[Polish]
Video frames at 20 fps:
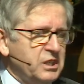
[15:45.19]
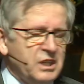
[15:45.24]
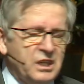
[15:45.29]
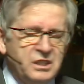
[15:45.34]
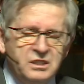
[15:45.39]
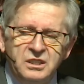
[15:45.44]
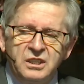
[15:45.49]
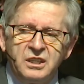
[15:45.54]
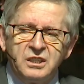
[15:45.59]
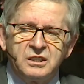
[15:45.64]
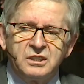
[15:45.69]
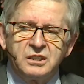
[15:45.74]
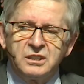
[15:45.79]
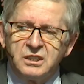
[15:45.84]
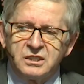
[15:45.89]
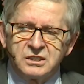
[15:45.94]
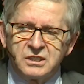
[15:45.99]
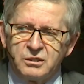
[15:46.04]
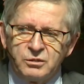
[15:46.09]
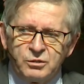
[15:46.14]
Ja nigdy
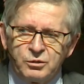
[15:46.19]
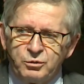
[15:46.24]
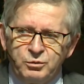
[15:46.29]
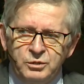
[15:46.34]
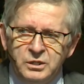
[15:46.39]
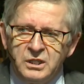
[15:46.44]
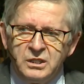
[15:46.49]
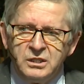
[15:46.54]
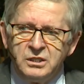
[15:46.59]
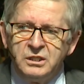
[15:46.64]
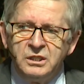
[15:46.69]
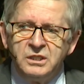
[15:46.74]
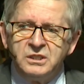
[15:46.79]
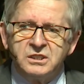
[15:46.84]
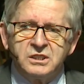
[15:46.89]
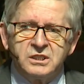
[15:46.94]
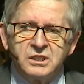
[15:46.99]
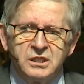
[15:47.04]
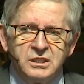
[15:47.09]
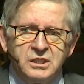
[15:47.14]
nie zachoruję,
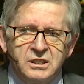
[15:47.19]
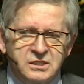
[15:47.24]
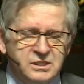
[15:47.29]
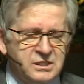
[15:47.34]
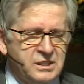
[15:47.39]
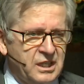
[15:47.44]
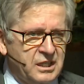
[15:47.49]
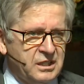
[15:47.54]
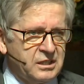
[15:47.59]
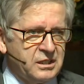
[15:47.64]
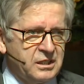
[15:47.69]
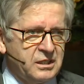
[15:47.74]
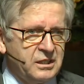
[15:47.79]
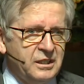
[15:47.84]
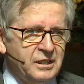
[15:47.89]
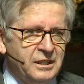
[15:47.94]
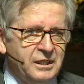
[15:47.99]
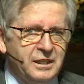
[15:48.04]
nic się nie stanie.